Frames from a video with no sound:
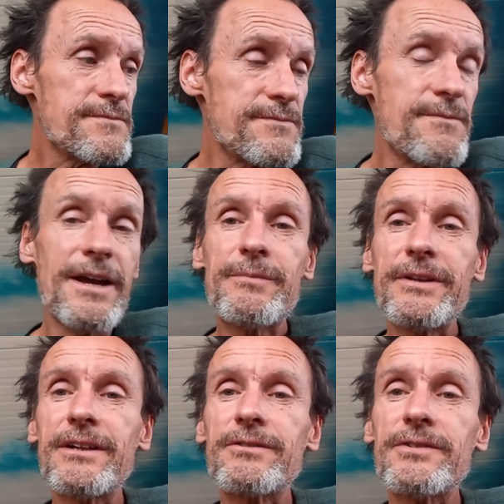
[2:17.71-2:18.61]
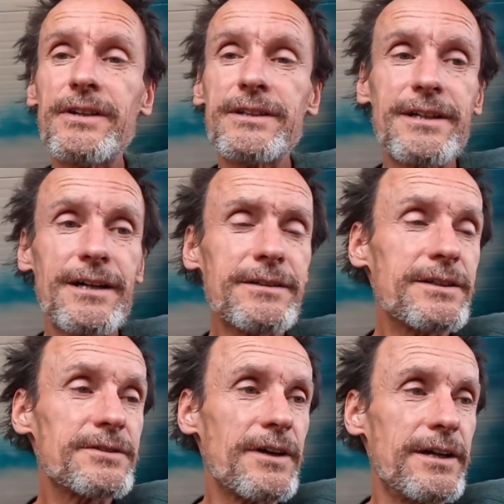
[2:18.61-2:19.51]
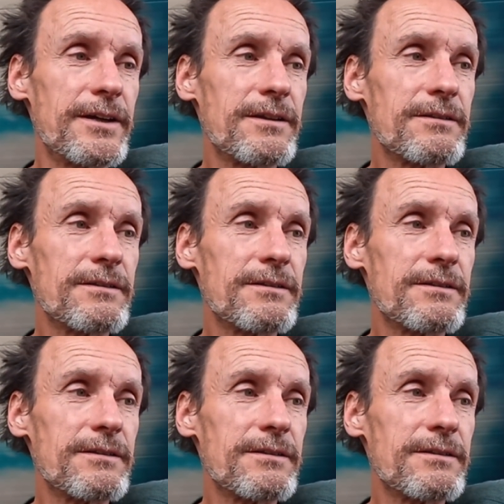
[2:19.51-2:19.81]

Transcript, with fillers: Hm, ich bin ja Gott sei Dank kariesfrei,